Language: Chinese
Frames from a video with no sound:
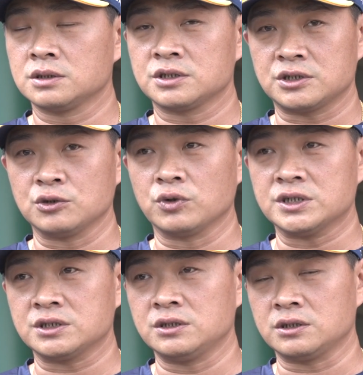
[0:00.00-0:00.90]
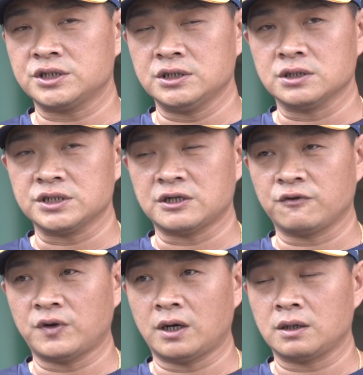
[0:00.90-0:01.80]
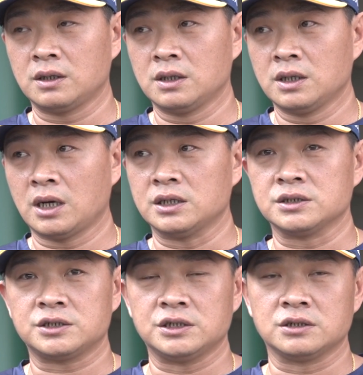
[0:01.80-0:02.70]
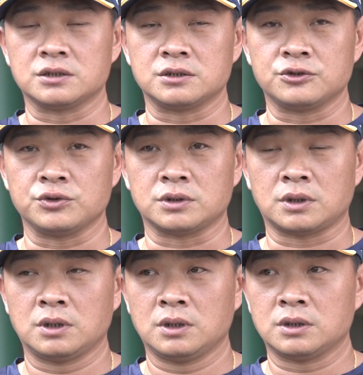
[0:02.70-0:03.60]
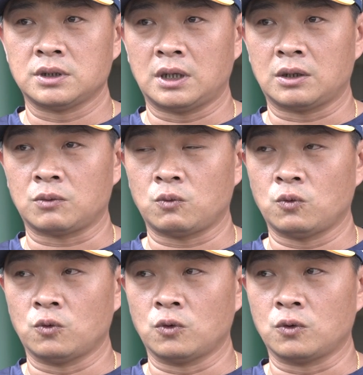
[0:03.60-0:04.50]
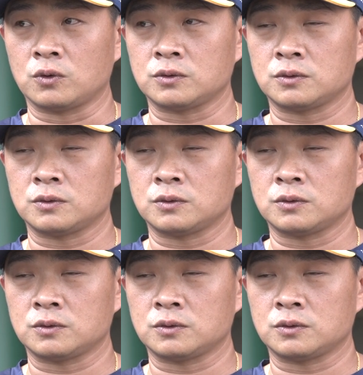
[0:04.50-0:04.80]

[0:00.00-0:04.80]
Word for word: 思维、新的新的想法和新的资讯。那我